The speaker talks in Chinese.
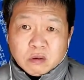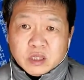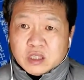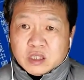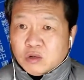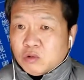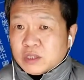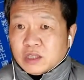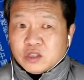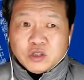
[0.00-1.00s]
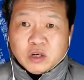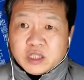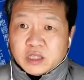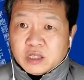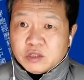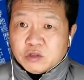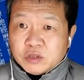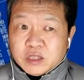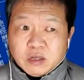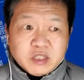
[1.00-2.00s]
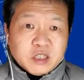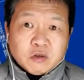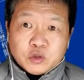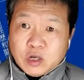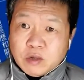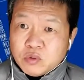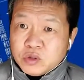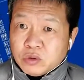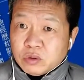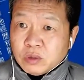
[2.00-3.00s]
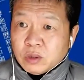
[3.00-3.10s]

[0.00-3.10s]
这个社会上就要几个人就行了，以后全部用